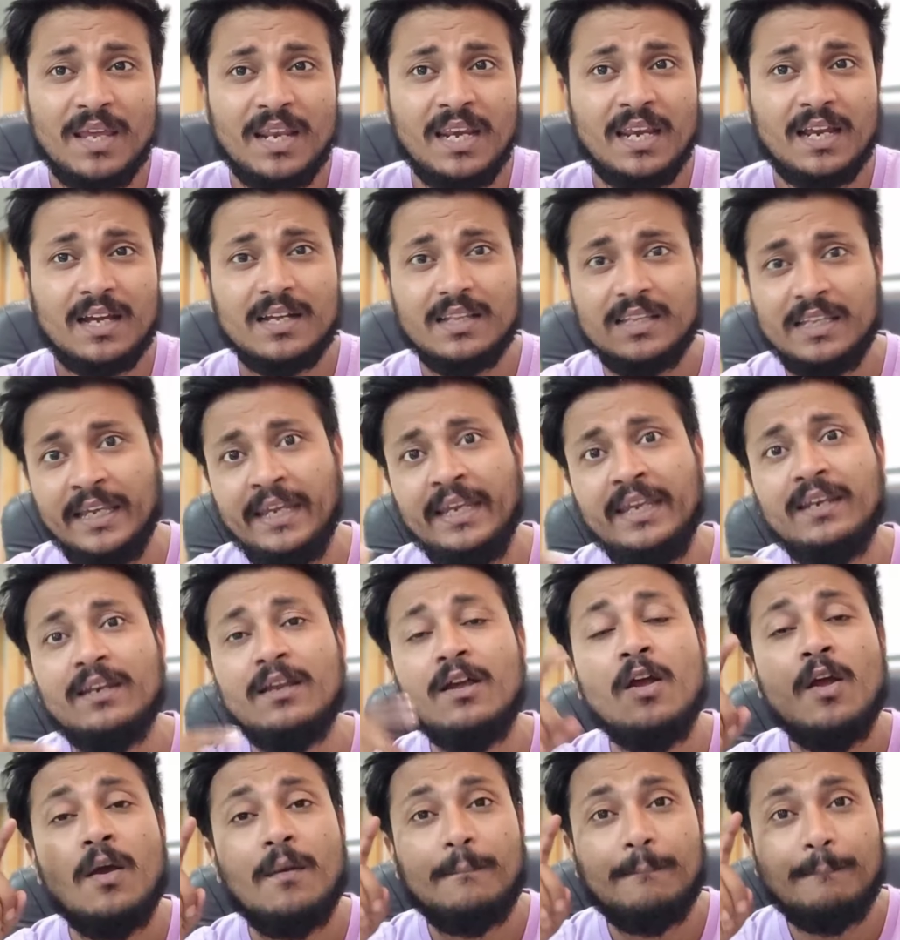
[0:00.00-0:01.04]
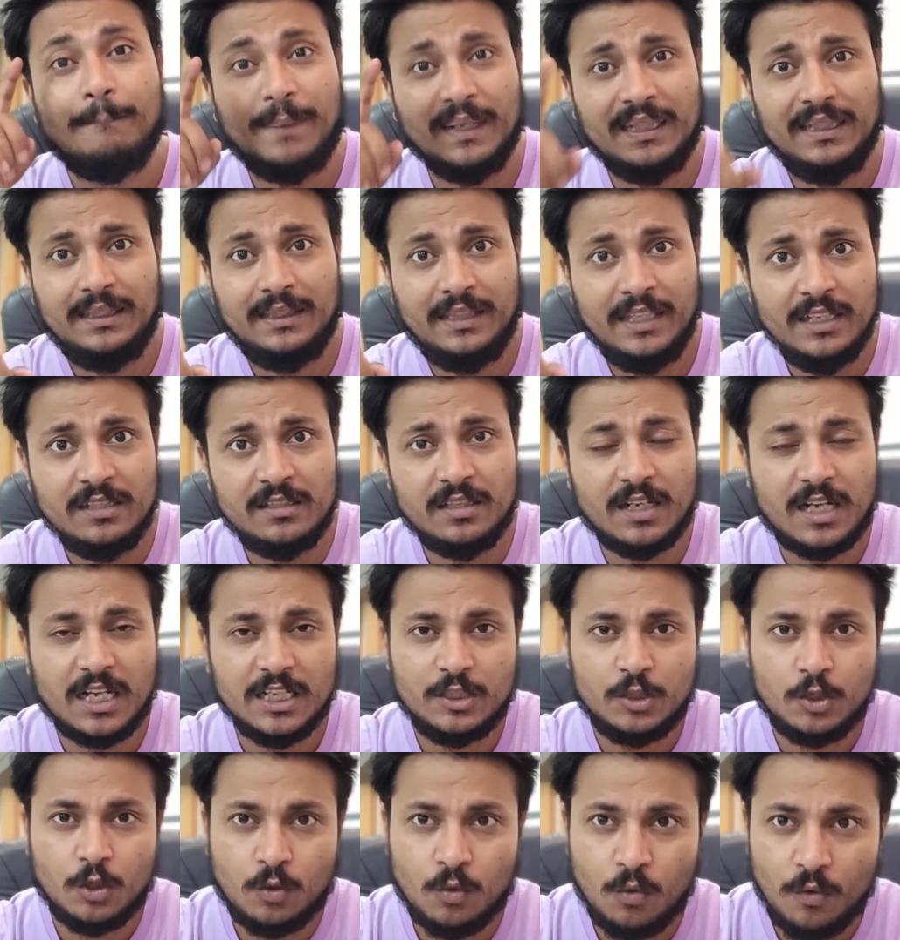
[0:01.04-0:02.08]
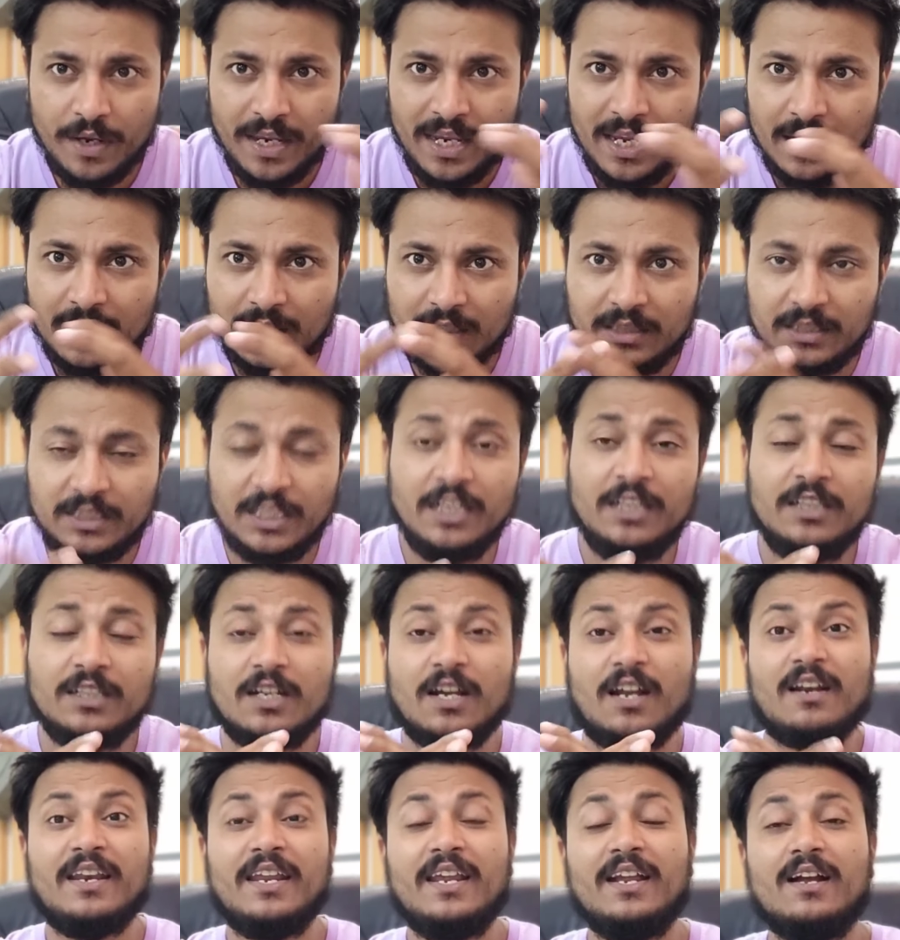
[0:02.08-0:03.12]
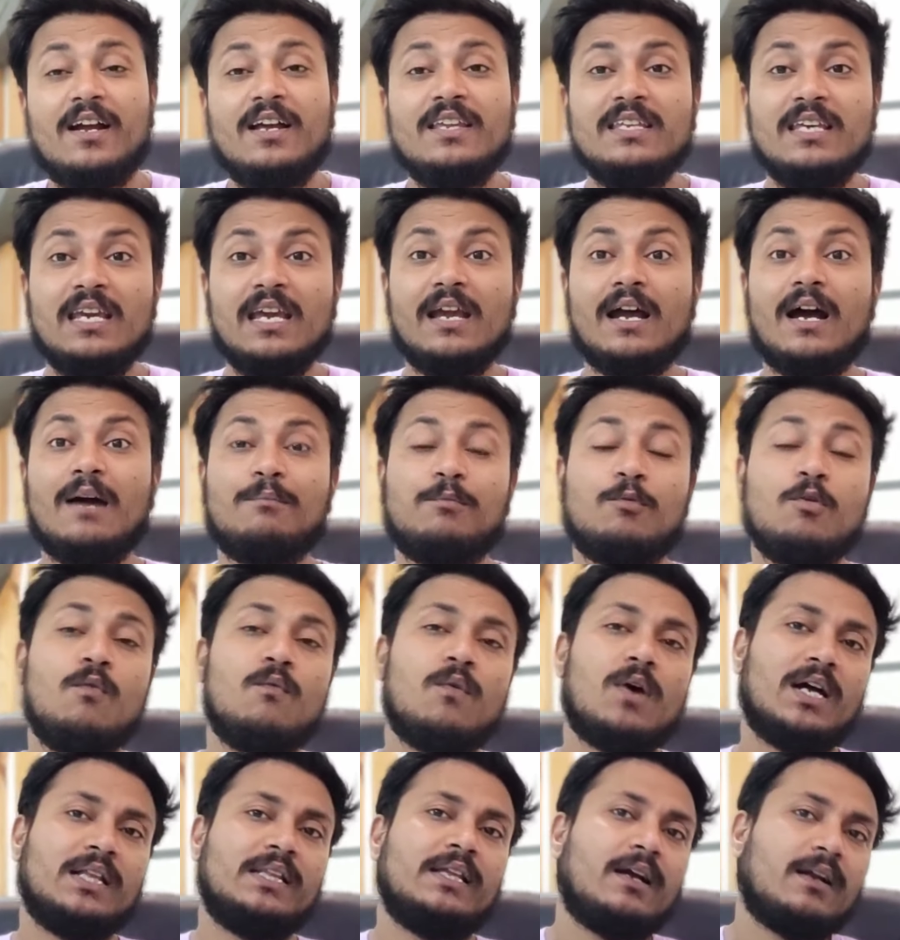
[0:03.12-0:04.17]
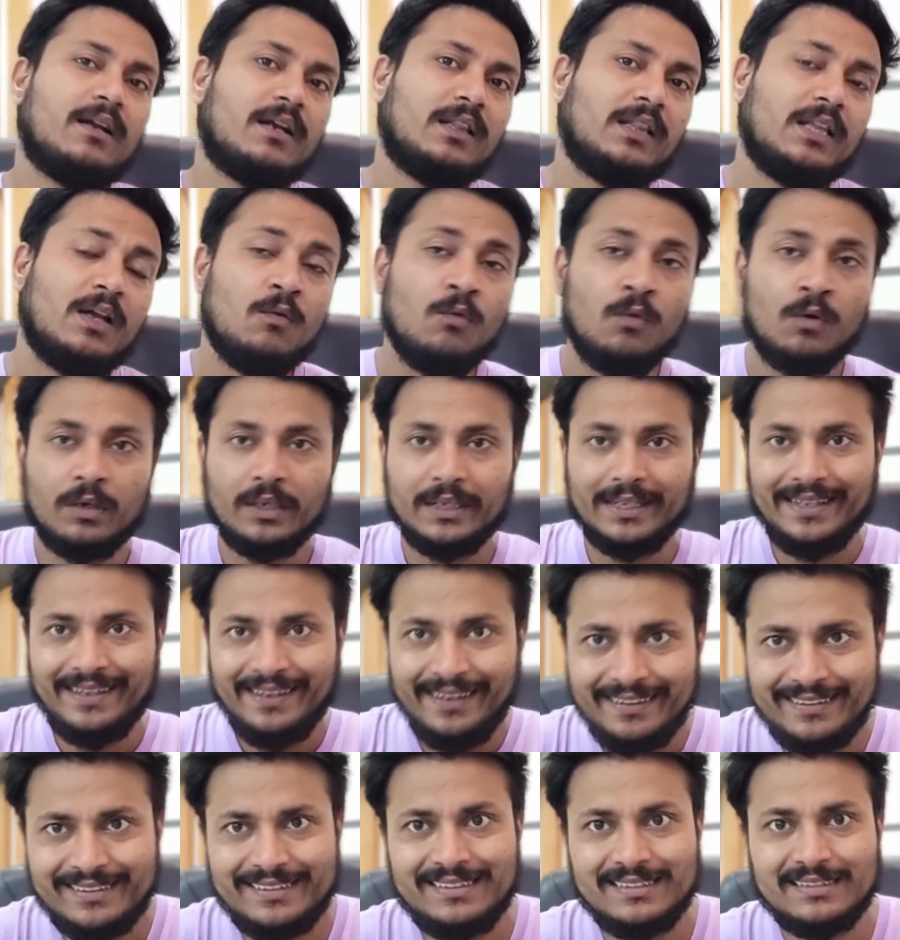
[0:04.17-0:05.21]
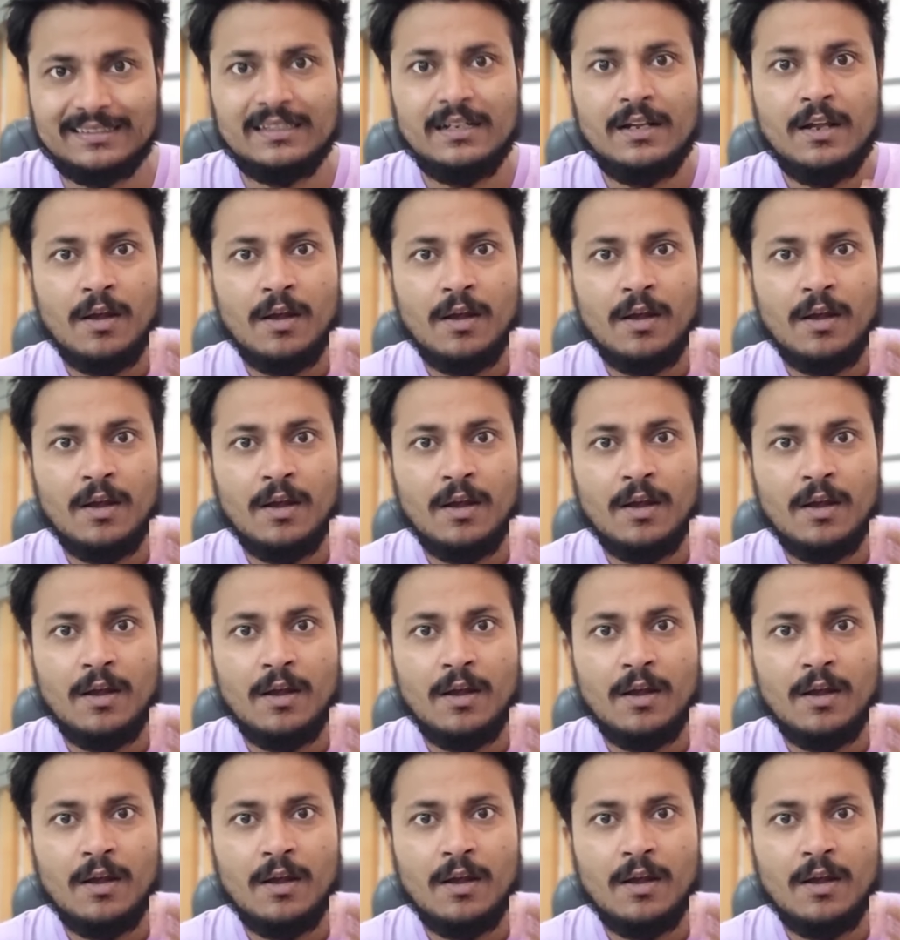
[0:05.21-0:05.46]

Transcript: मेरे अधीन बत्तीस राज्य को एकत्रित करने का ये आपको वादा करता हूँ और इस